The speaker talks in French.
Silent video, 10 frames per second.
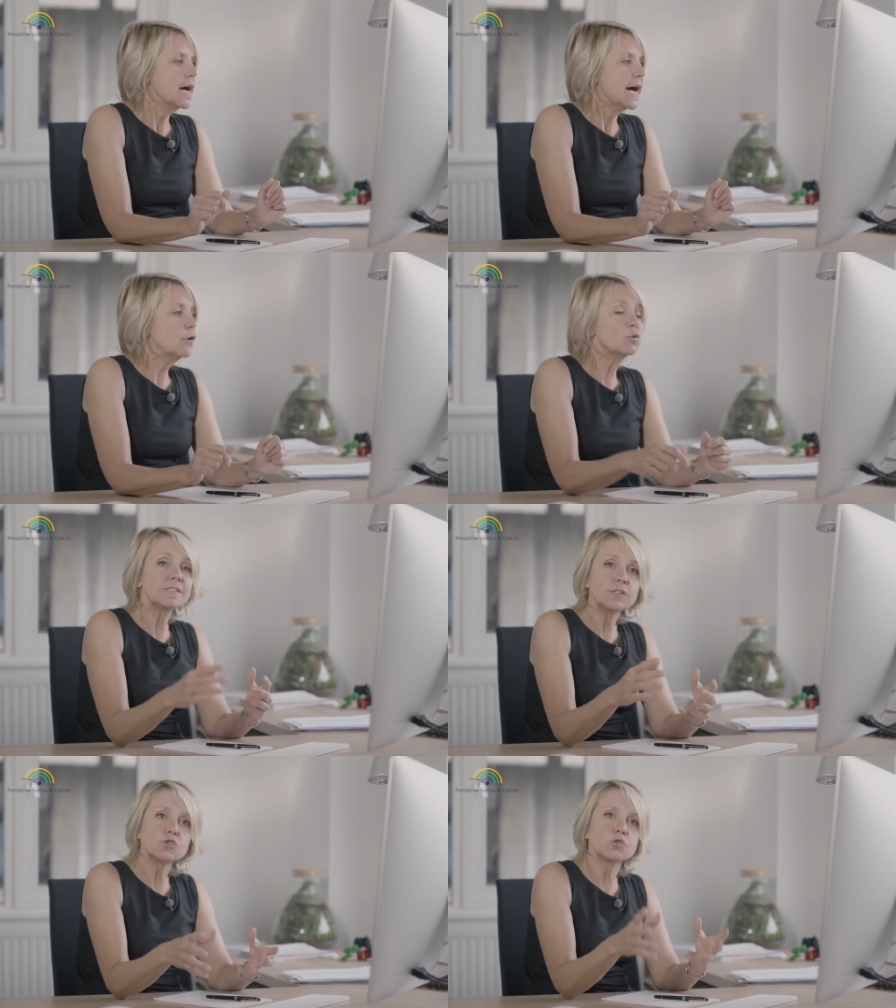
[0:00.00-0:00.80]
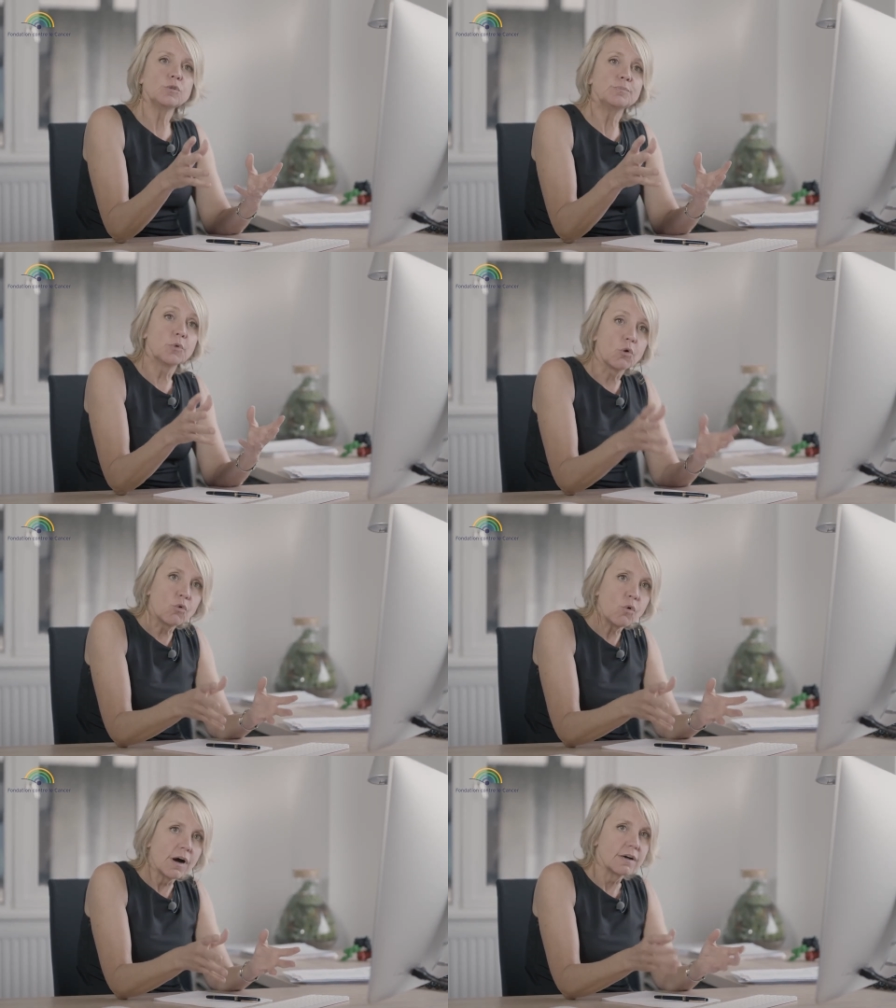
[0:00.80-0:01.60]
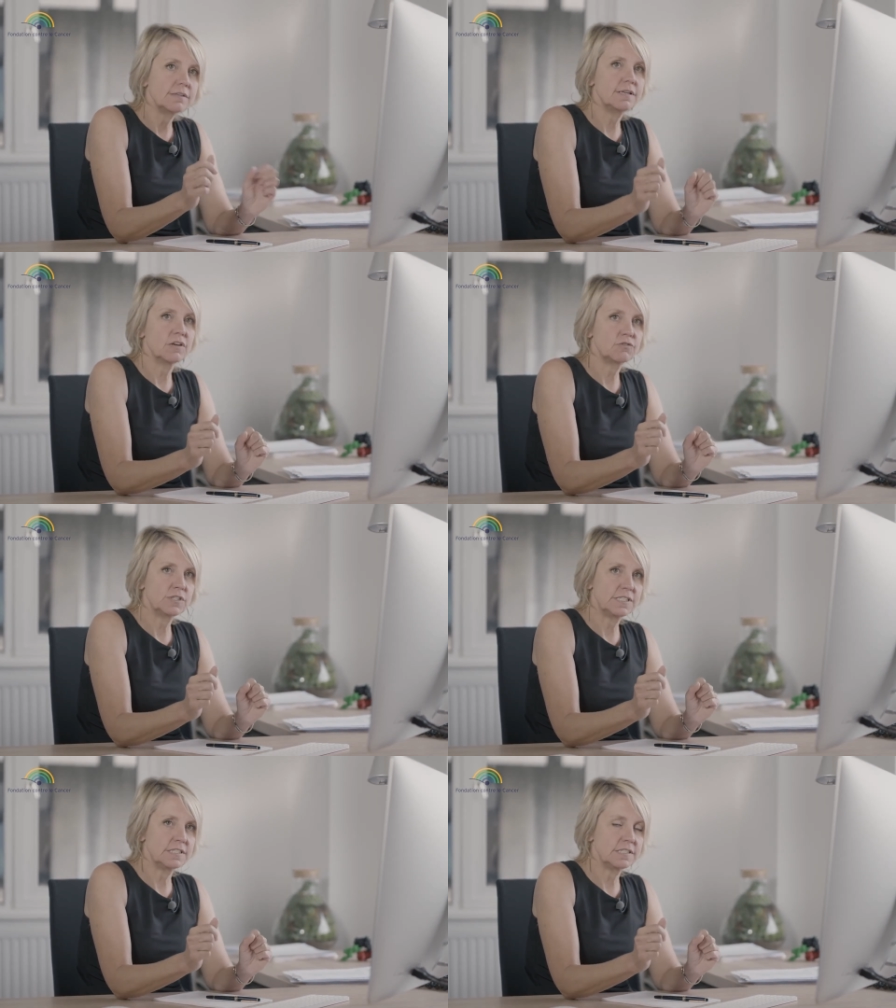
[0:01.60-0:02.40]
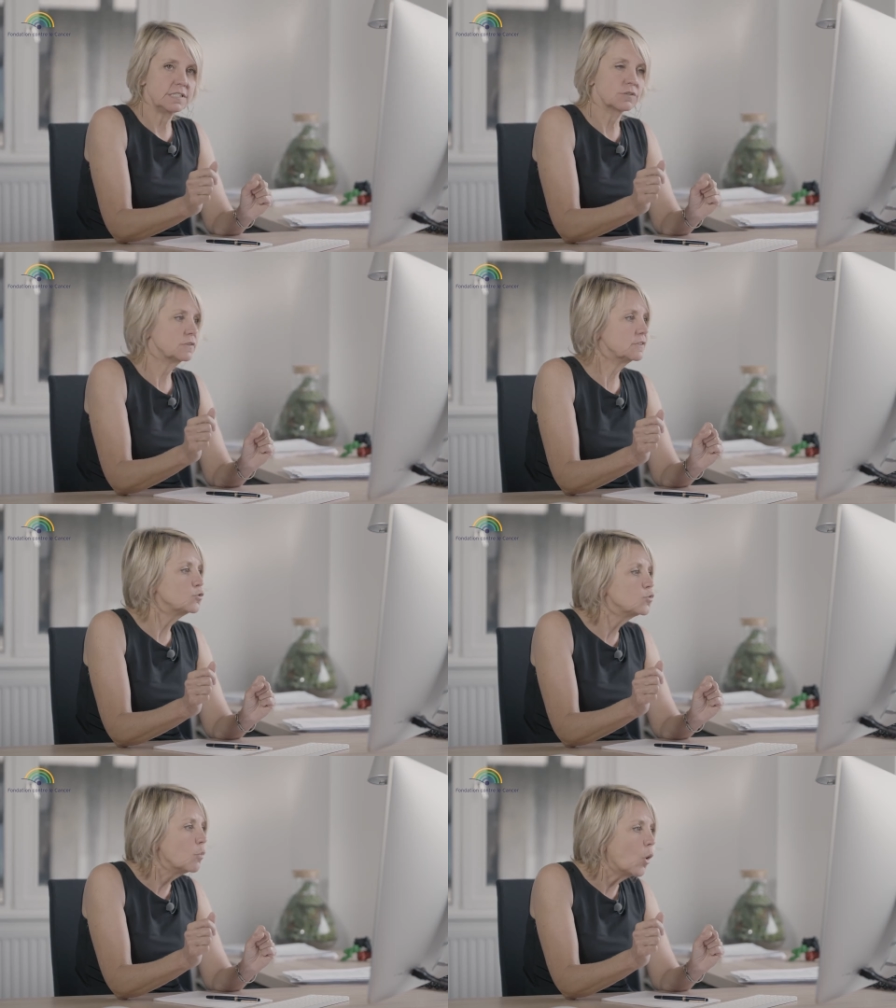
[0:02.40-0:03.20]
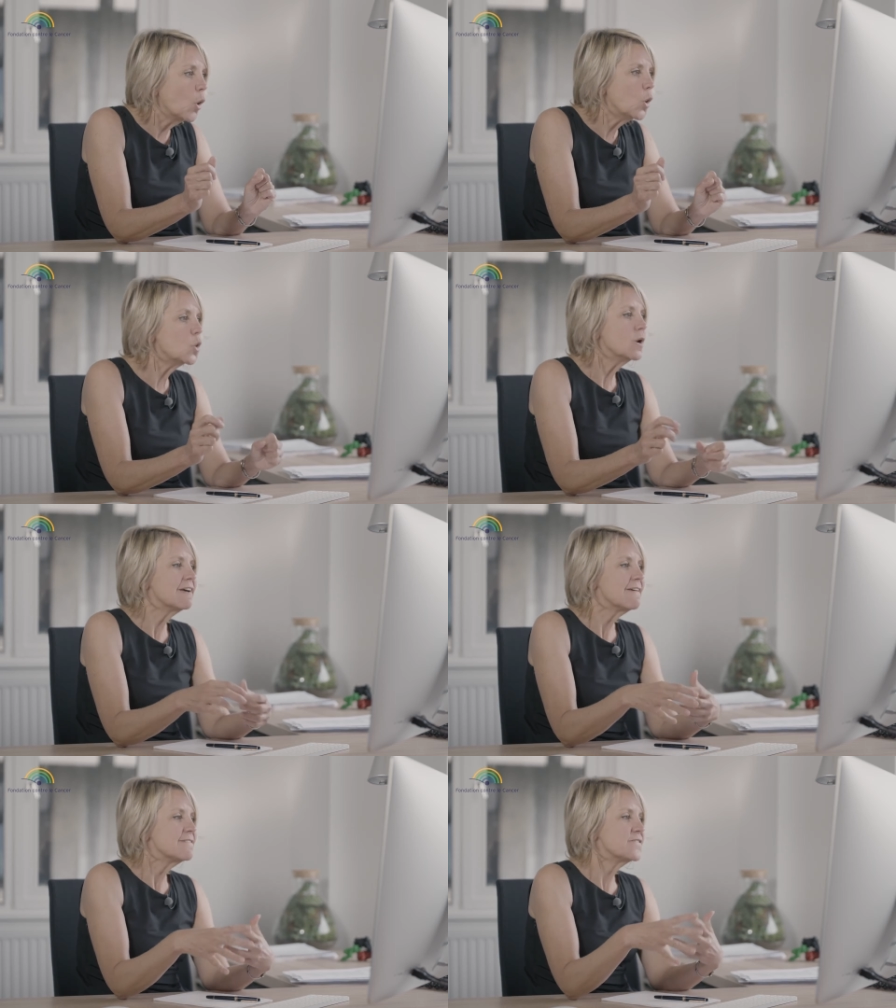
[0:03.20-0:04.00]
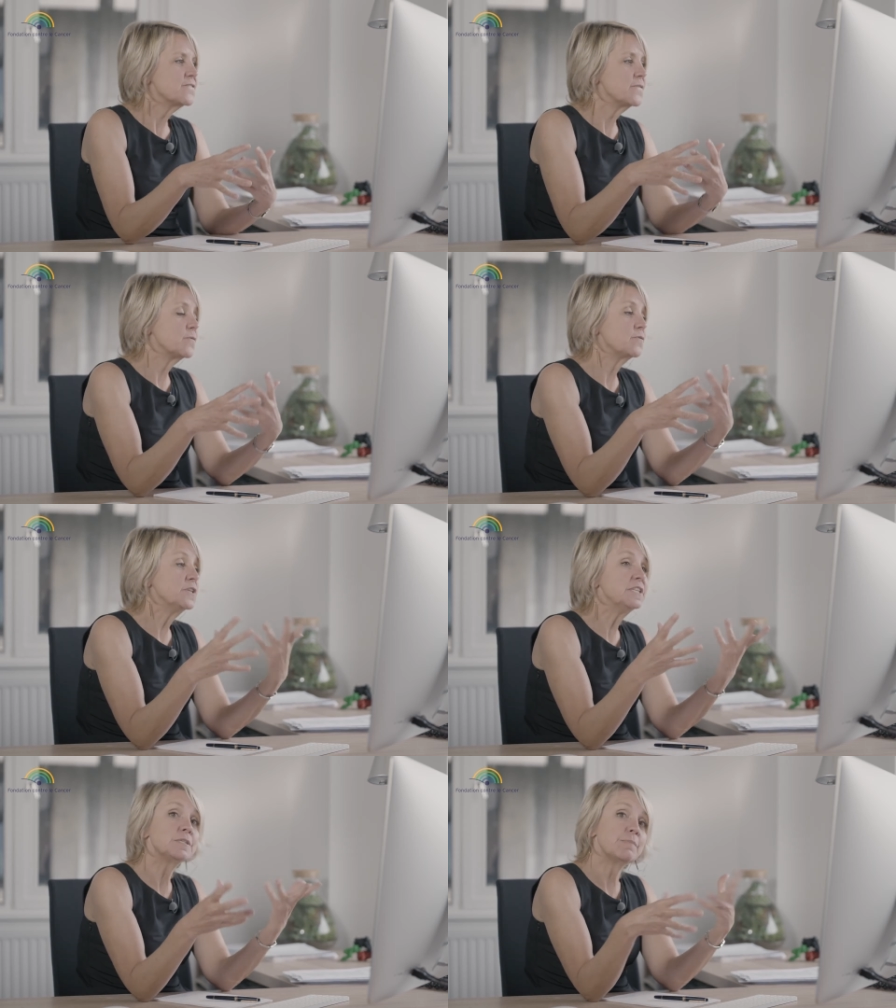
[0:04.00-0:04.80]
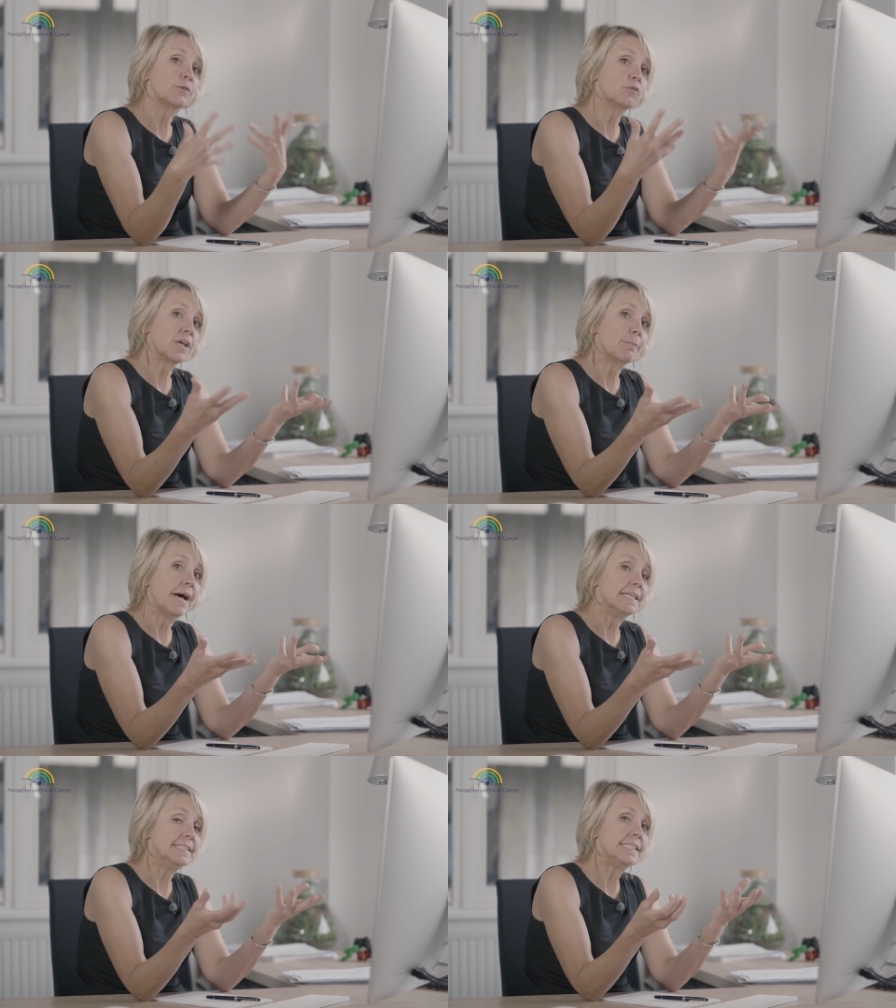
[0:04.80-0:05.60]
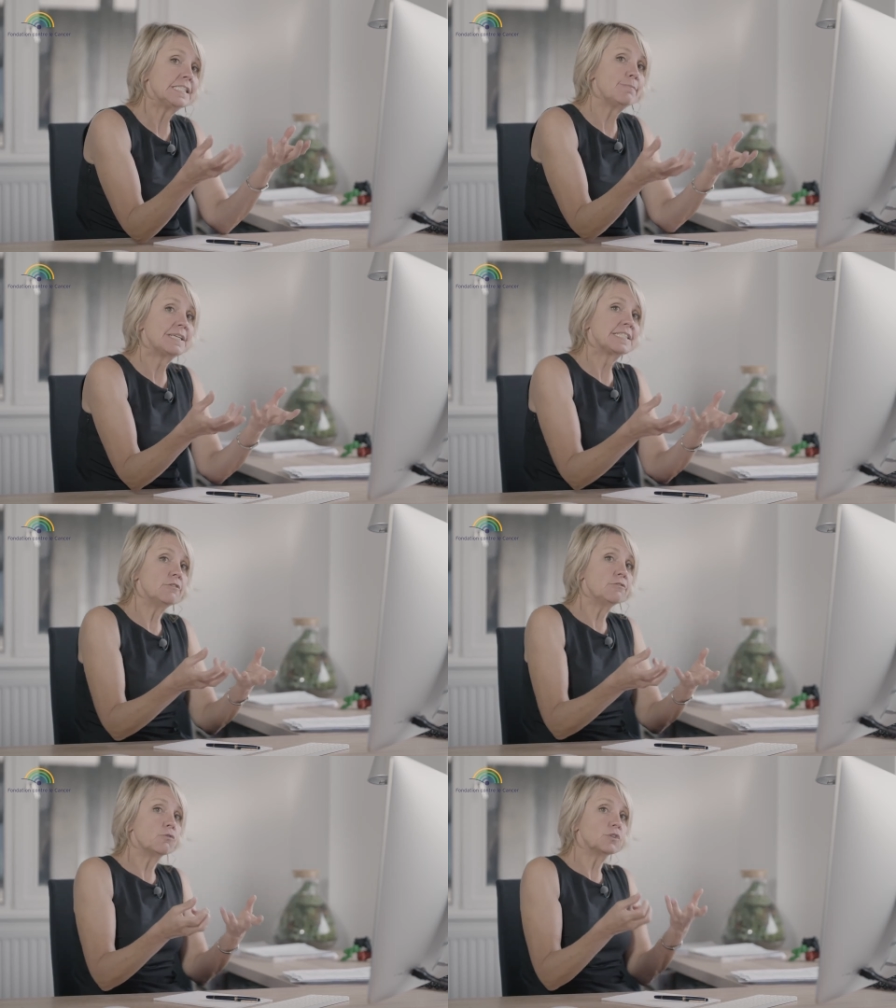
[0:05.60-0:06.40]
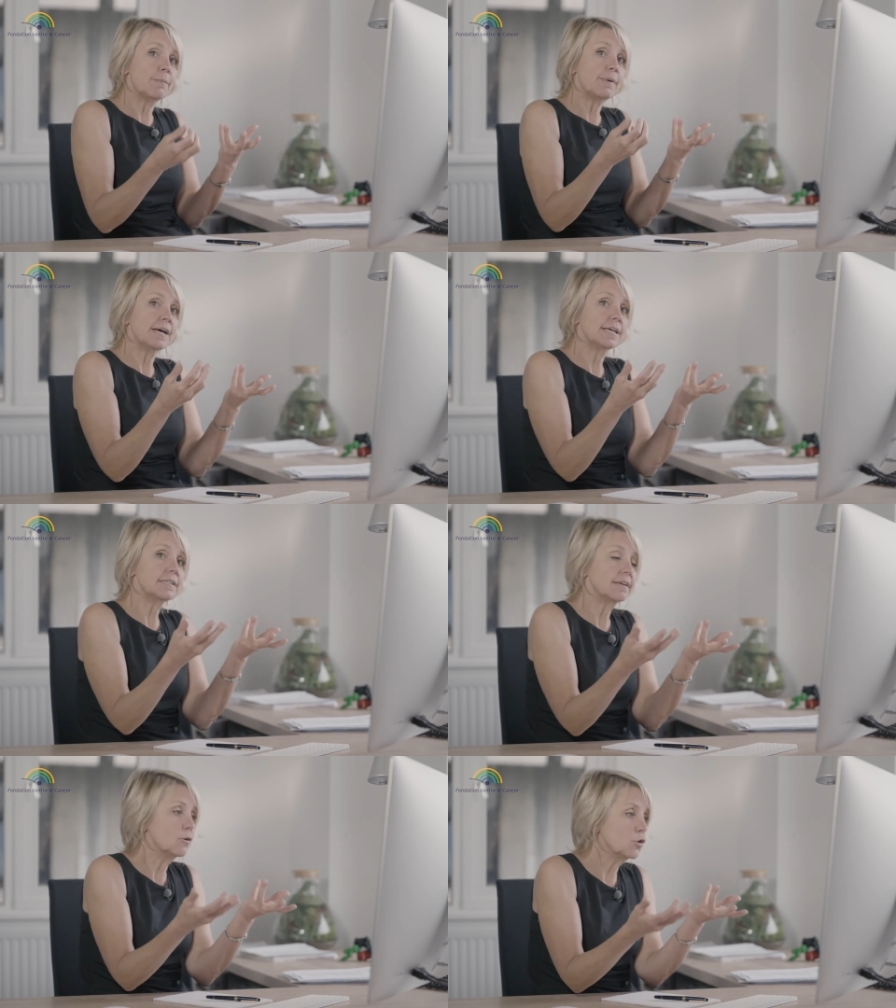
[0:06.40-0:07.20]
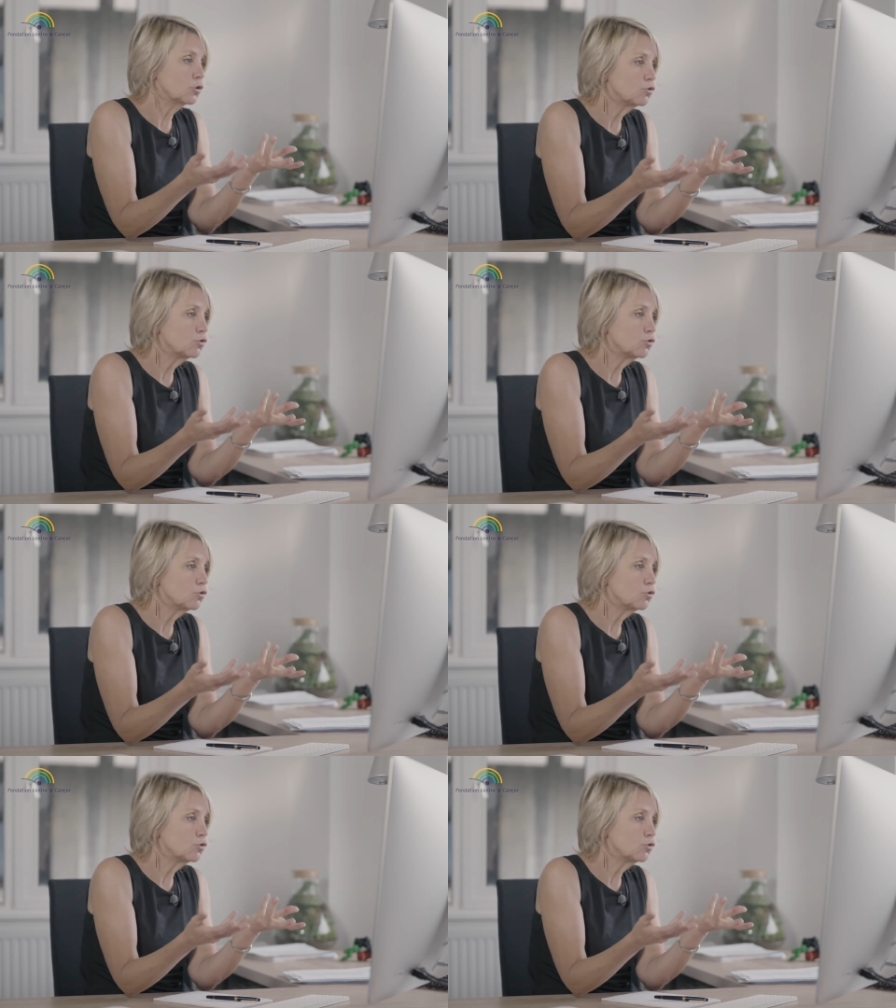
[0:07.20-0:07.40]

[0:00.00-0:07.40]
Alors on sait aujourd'hui pourquoi les lymphocytes antitumoraux finissent par devenir paralysés, c'est parce qu'ils font apparaître à leur